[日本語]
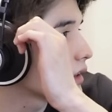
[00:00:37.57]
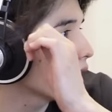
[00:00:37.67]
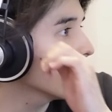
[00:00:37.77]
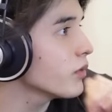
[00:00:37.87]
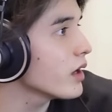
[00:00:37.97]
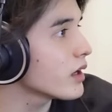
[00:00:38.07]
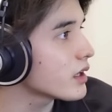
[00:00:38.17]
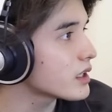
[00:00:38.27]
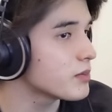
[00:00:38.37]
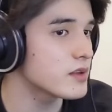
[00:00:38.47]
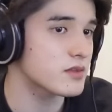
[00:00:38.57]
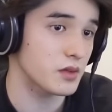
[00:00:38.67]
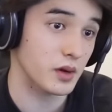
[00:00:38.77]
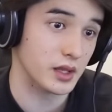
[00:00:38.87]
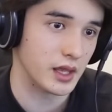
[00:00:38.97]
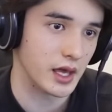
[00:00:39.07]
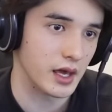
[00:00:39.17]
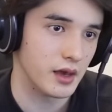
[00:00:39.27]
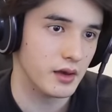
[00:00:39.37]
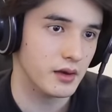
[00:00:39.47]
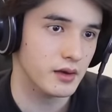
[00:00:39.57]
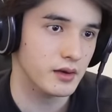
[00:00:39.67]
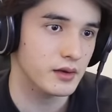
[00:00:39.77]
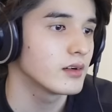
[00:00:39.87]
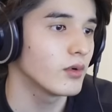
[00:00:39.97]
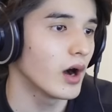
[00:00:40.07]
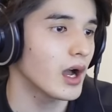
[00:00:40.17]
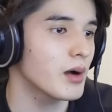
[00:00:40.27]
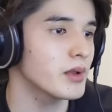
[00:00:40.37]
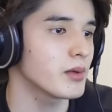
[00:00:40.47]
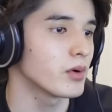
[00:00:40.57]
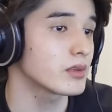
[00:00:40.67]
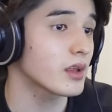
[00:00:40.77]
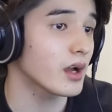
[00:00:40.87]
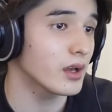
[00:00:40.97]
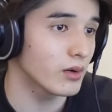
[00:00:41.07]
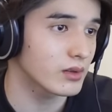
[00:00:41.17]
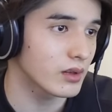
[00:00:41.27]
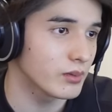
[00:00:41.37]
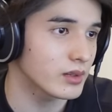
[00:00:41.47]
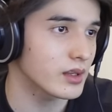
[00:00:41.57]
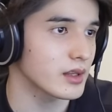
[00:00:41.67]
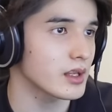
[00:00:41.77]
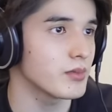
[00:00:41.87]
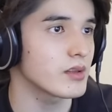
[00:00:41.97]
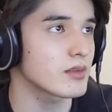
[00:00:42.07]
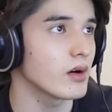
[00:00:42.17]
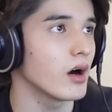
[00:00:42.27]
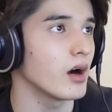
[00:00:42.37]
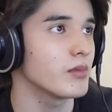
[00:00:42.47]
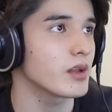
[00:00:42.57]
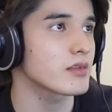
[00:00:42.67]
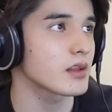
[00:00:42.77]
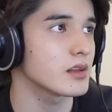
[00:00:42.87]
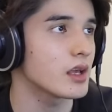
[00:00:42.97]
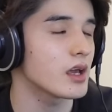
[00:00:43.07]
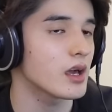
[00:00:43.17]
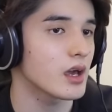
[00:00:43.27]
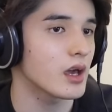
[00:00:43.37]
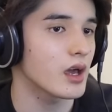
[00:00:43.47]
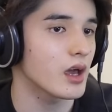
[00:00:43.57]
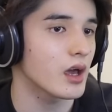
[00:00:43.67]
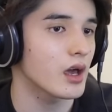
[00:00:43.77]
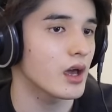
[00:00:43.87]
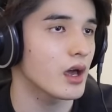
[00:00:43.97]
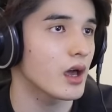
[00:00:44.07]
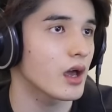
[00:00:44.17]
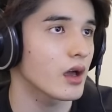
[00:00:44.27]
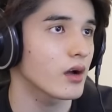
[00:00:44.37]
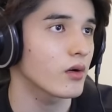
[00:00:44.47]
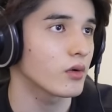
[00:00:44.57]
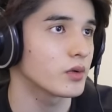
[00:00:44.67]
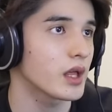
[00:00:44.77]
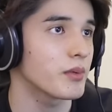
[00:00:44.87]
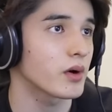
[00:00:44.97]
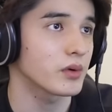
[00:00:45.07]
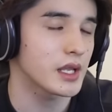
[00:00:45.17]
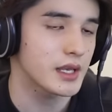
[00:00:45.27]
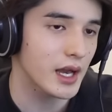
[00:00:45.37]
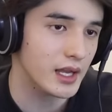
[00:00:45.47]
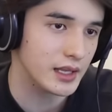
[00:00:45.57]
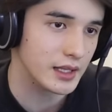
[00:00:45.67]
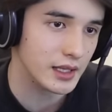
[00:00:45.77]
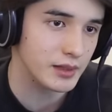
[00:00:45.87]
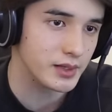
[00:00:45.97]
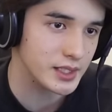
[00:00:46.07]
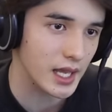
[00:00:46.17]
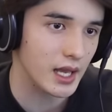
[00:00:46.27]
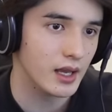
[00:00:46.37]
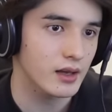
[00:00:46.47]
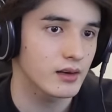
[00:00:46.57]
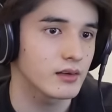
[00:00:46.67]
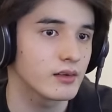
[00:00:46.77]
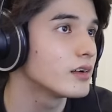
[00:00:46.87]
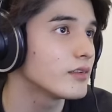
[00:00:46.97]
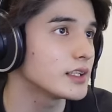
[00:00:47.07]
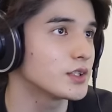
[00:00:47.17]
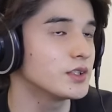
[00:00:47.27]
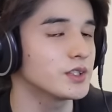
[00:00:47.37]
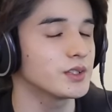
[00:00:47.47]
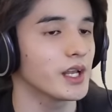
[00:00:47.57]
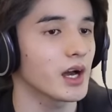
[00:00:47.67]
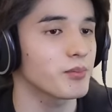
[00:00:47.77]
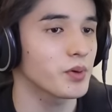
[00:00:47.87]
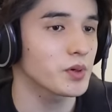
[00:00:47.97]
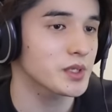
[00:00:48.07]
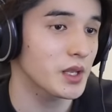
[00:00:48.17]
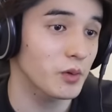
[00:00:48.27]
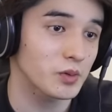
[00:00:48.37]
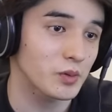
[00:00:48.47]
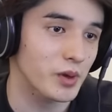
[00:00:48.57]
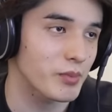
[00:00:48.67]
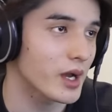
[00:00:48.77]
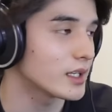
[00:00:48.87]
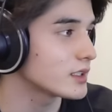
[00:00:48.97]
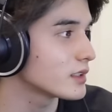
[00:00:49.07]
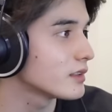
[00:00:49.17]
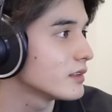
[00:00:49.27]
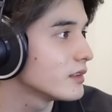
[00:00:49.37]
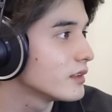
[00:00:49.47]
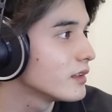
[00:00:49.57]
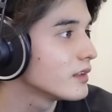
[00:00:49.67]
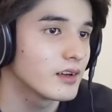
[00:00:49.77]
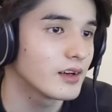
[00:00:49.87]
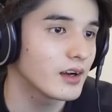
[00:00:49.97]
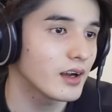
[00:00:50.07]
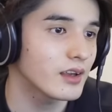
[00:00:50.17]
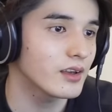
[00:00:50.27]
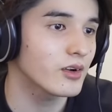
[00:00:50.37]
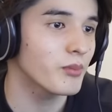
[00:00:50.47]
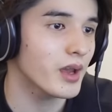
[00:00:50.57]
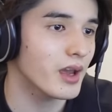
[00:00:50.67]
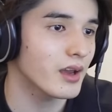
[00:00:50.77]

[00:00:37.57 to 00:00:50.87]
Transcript: 誰にも言えない秘密というわけで、もう墓まで持って帰ろうと思っていた秘密を皆さんに、えー、このお台箱に投げていただきました。まあ、順々に発表していこうと思います。はい、1個目。